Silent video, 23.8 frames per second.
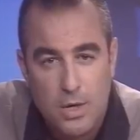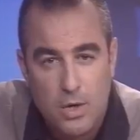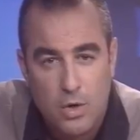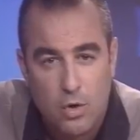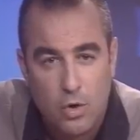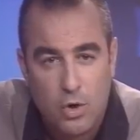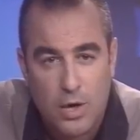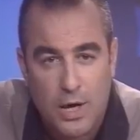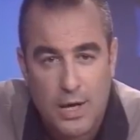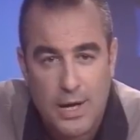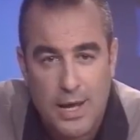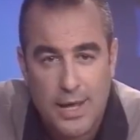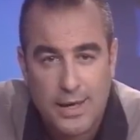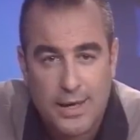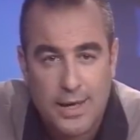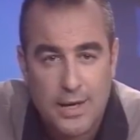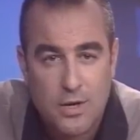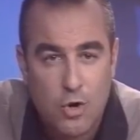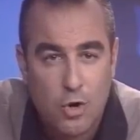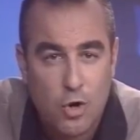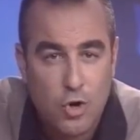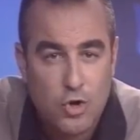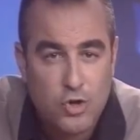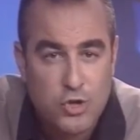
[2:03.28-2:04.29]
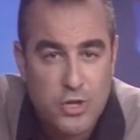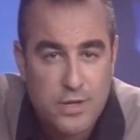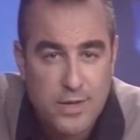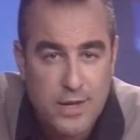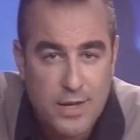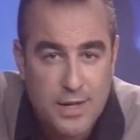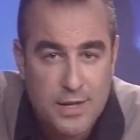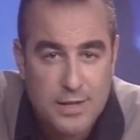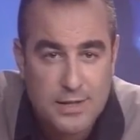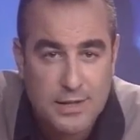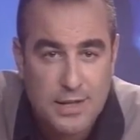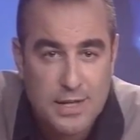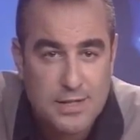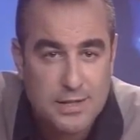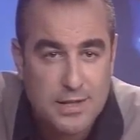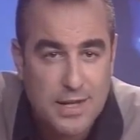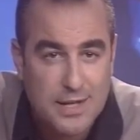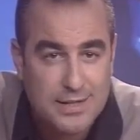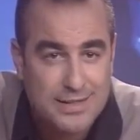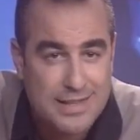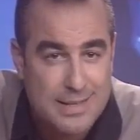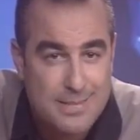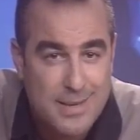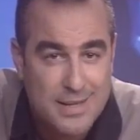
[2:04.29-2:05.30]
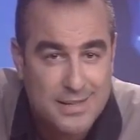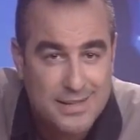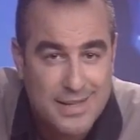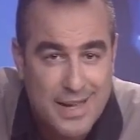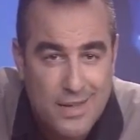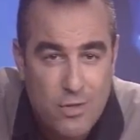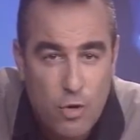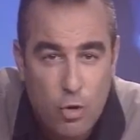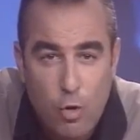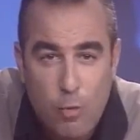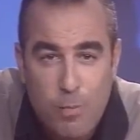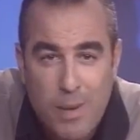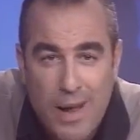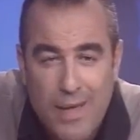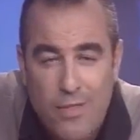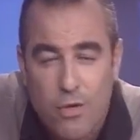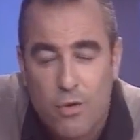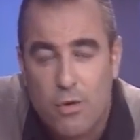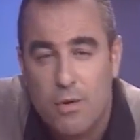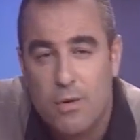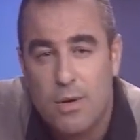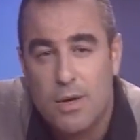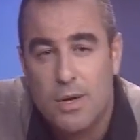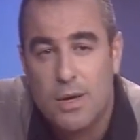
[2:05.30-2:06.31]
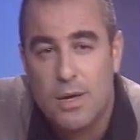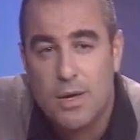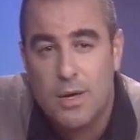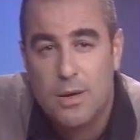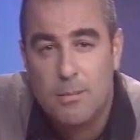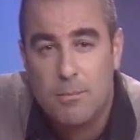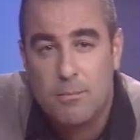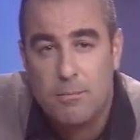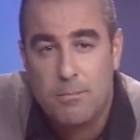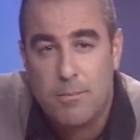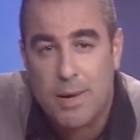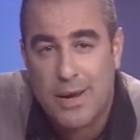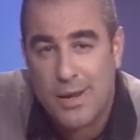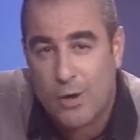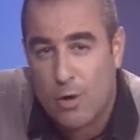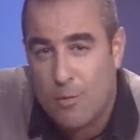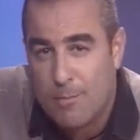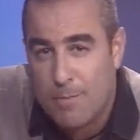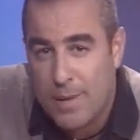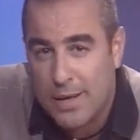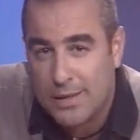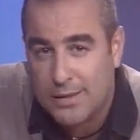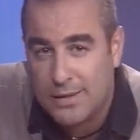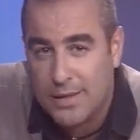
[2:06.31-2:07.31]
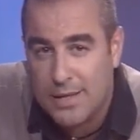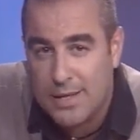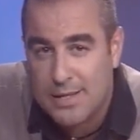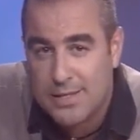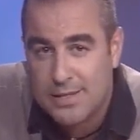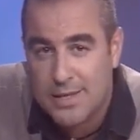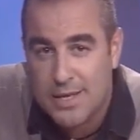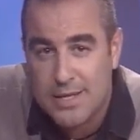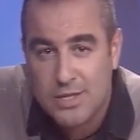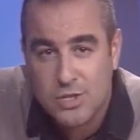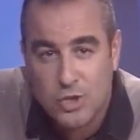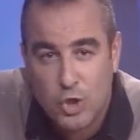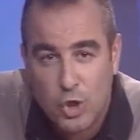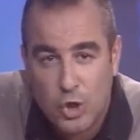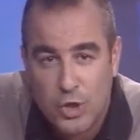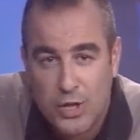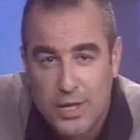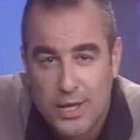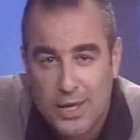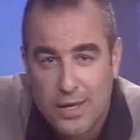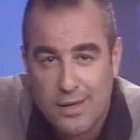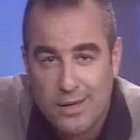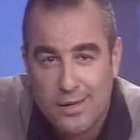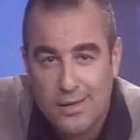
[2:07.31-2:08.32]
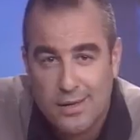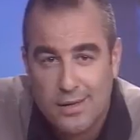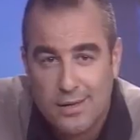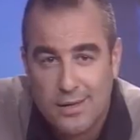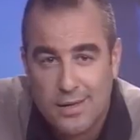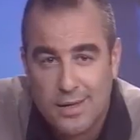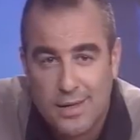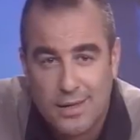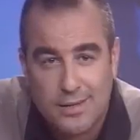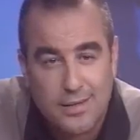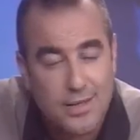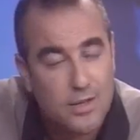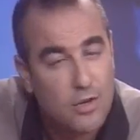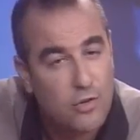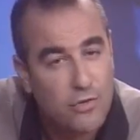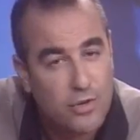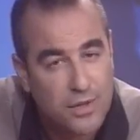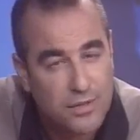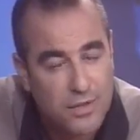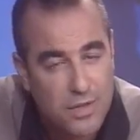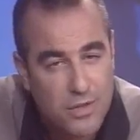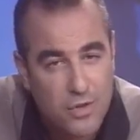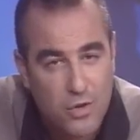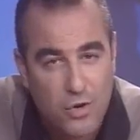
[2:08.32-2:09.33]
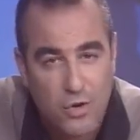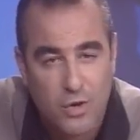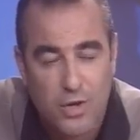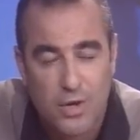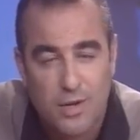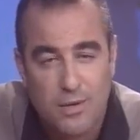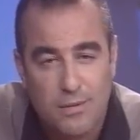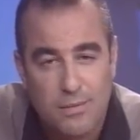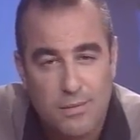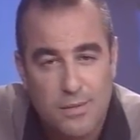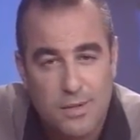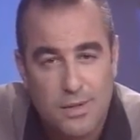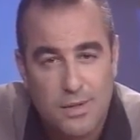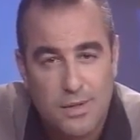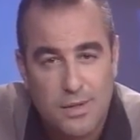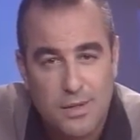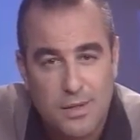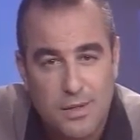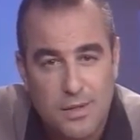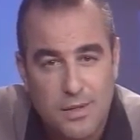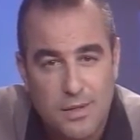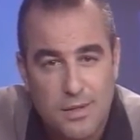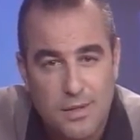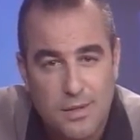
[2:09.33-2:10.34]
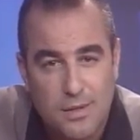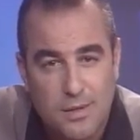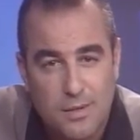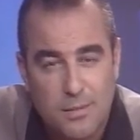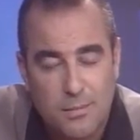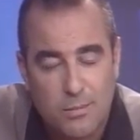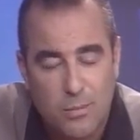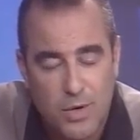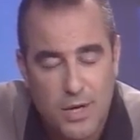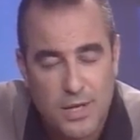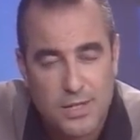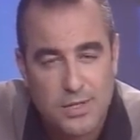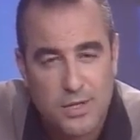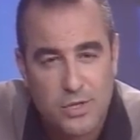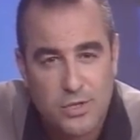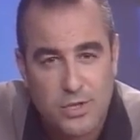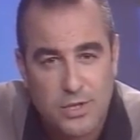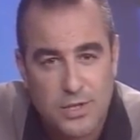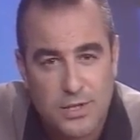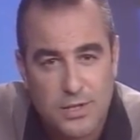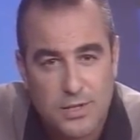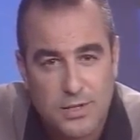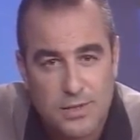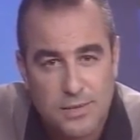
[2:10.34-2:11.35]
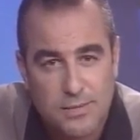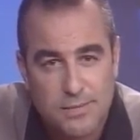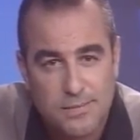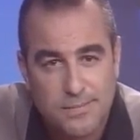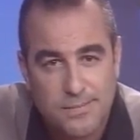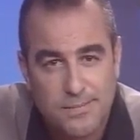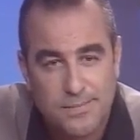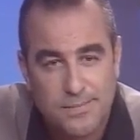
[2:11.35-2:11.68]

Ojalá que no consideres que estás demasiado ocupado para compartir esta historia que te he ofrecido hoy. Buenas noches.